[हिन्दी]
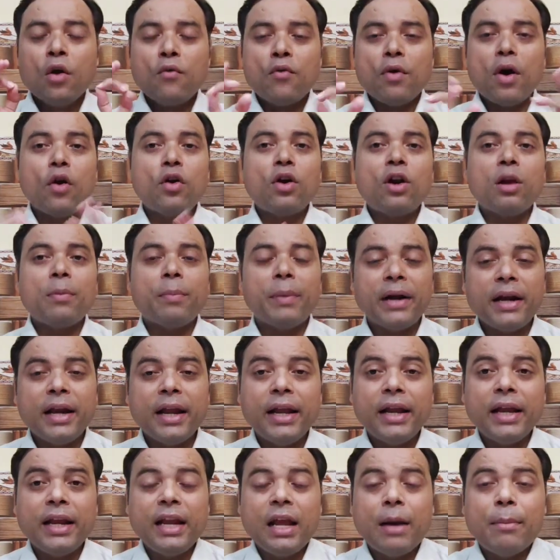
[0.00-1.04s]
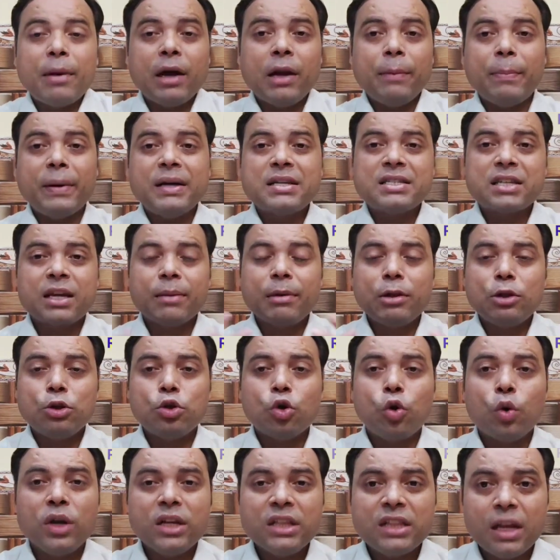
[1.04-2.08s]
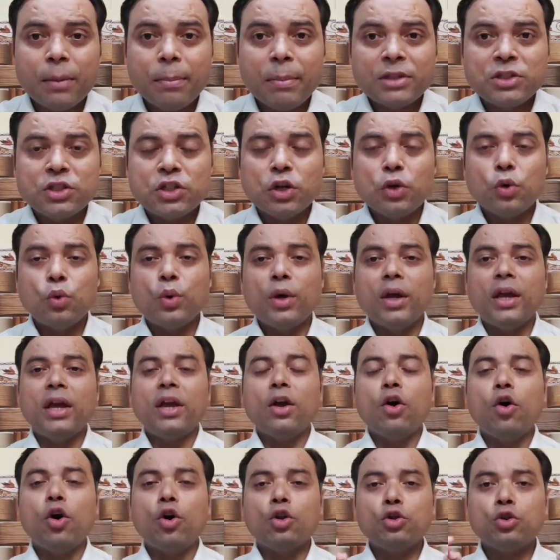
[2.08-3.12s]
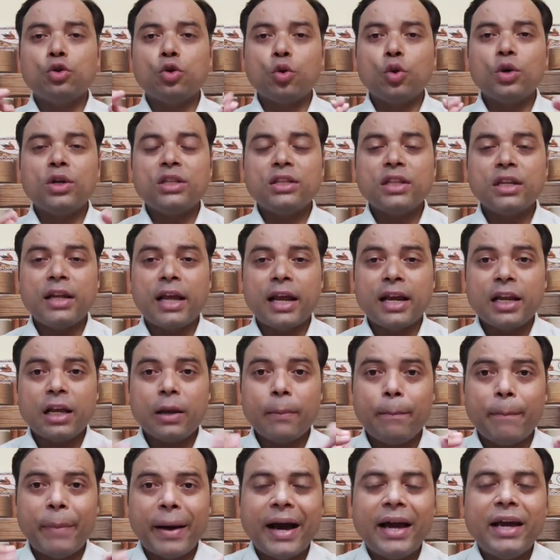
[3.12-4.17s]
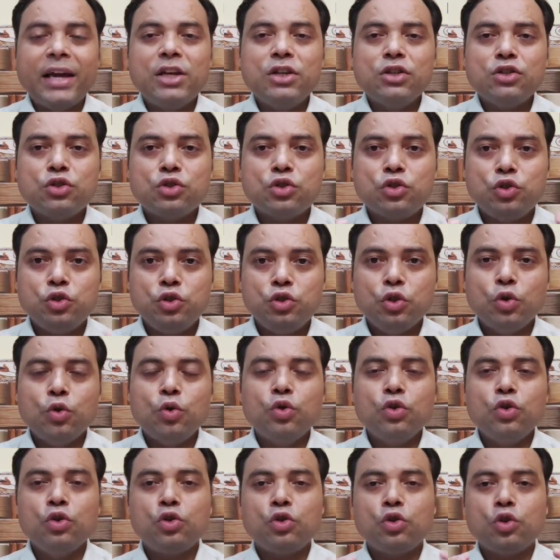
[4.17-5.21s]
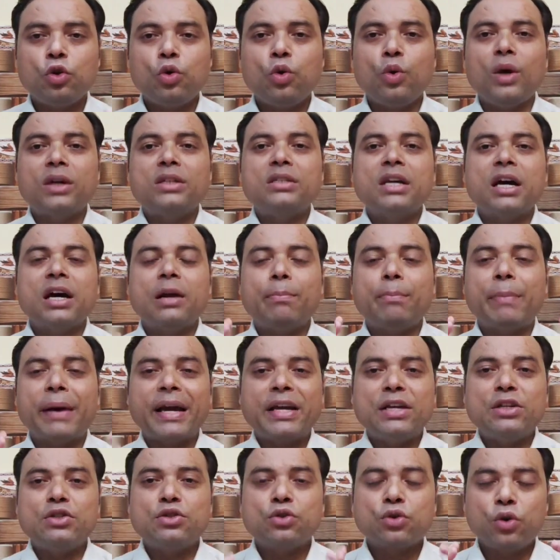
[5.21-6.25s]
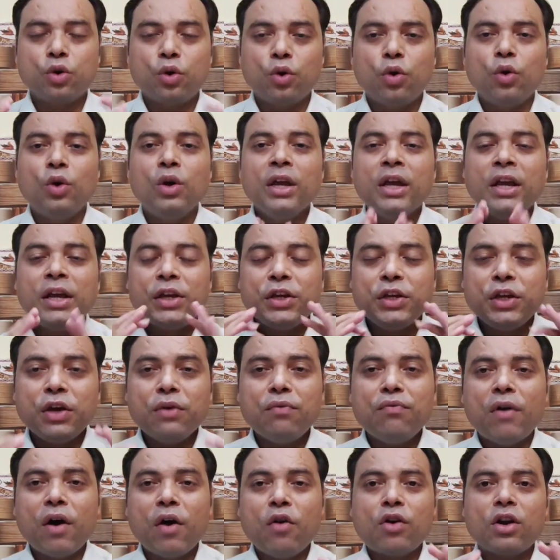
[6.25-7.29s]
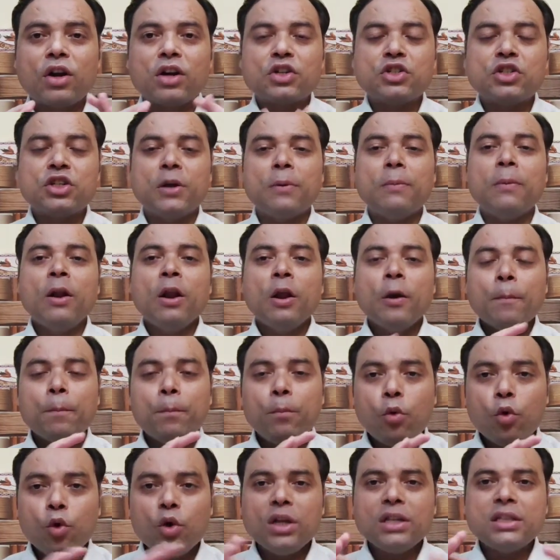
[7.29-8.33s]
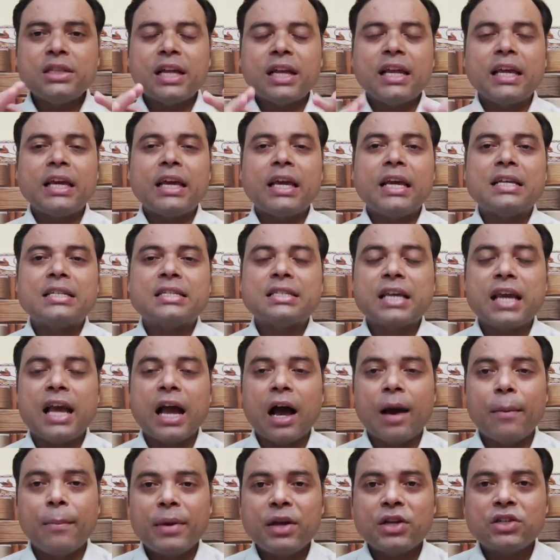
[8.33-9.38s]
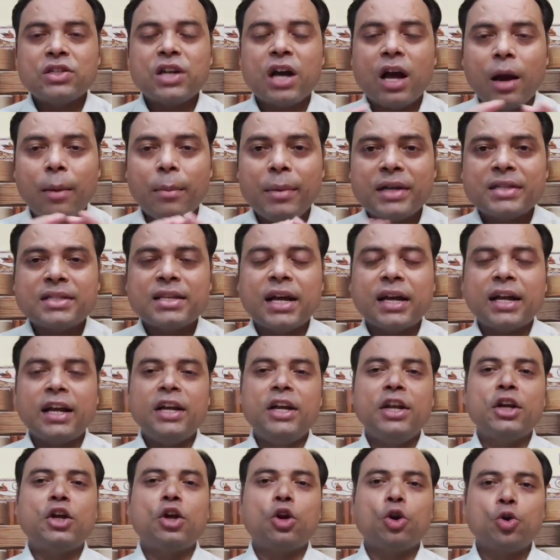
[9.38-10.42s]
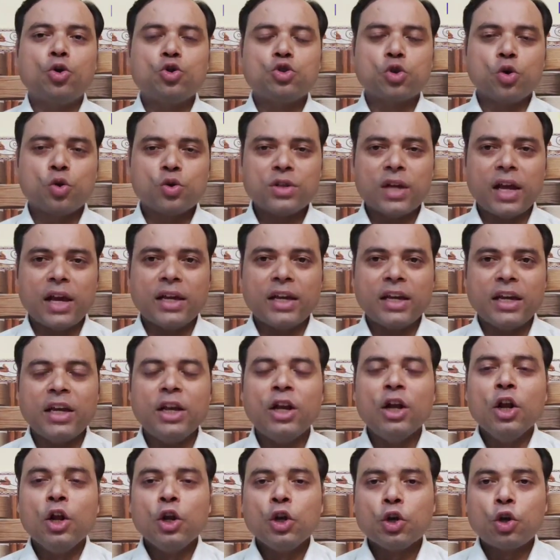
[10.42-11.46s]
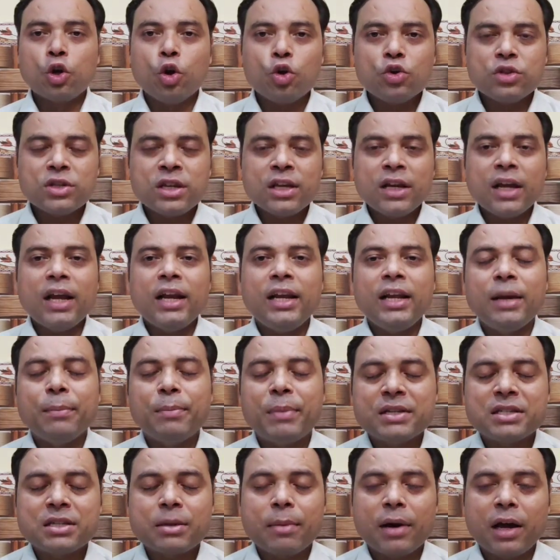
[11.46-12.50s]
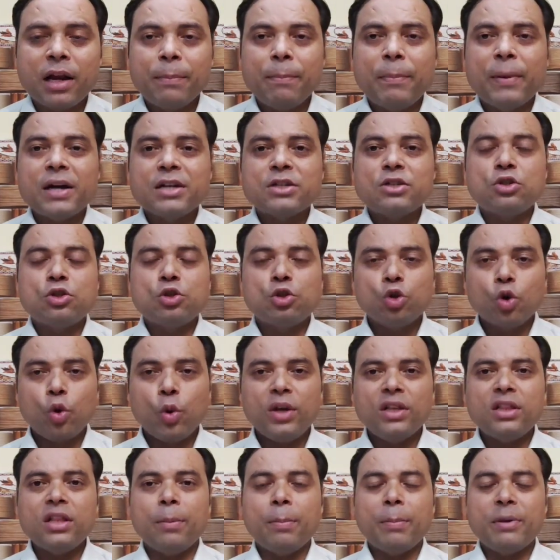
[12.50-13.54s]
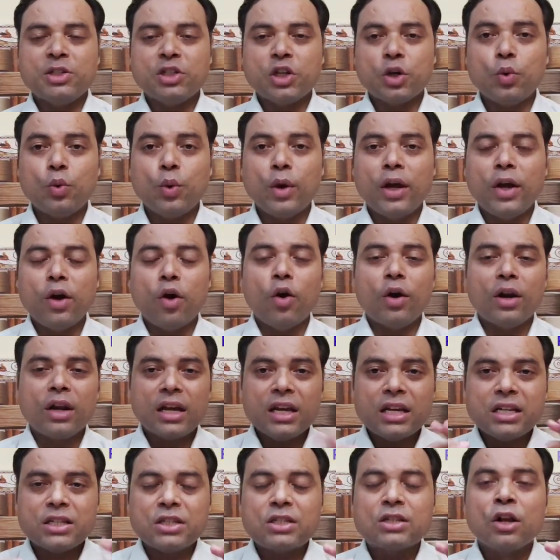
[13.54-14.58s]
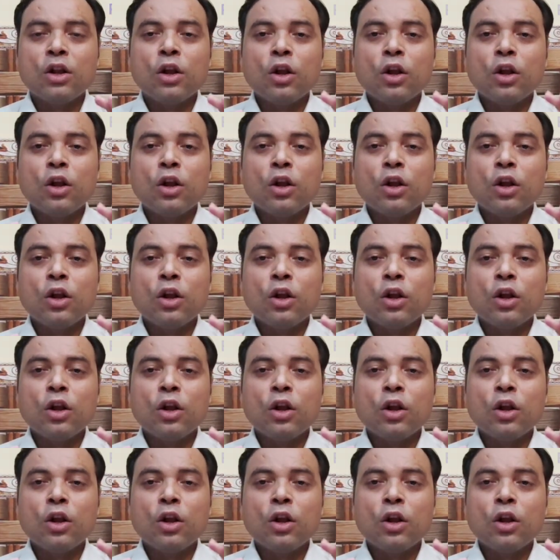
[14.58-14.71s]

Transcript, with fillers: फाउंडर बनने के लिए हमारे पास केवल दो ही दिन बचे हुए हैं और दो ही दिन यानी कि बाईस जून 2022 को ये फाउंडरशिप पूरी तरीके से हमेशा हमेशा के लिए क्लोज हो जाएगी क्लोजिंग के लिए बस हमारे पास दो ही दिन बचे हुए हैं और इस